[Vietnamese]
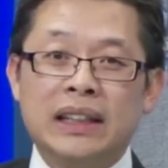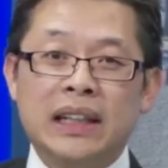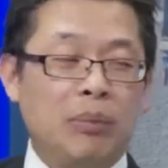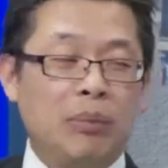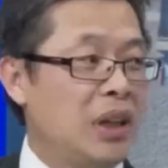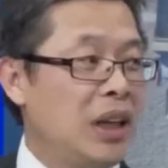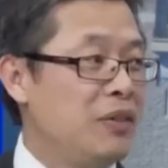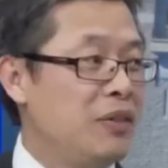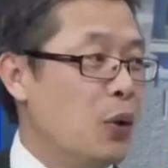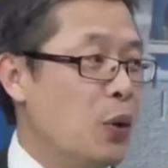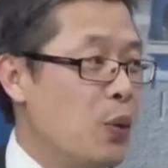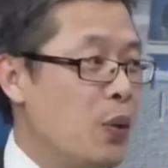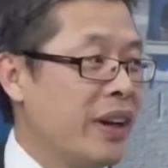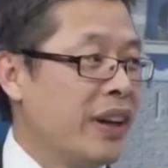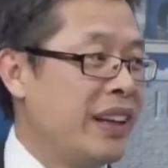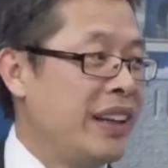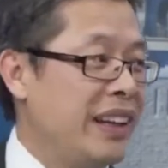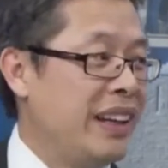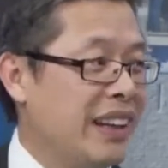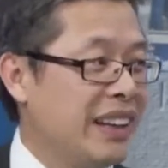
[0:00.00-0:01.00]
gặp Lê Vũ
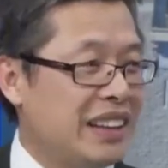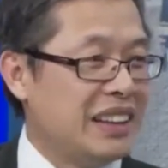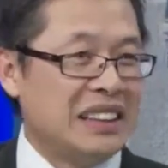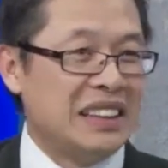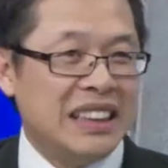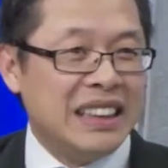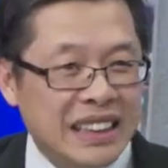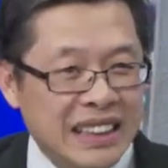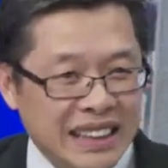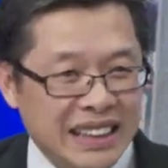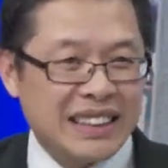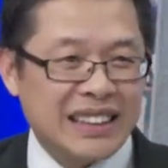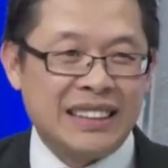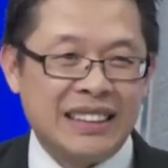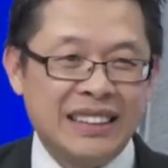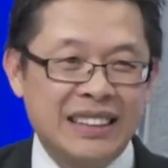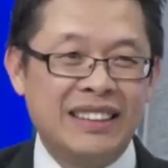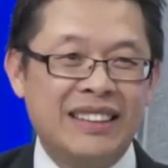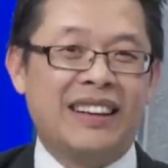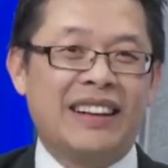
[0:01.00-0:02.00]
ngoài kia tự nhiên ừ. cái là
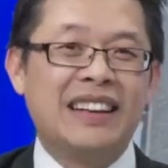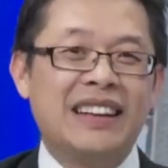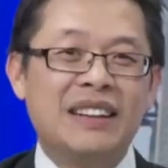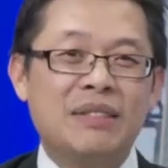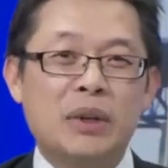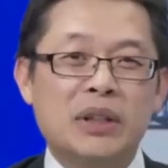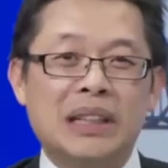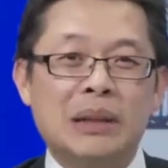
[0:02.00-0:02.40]
hứng khởi lên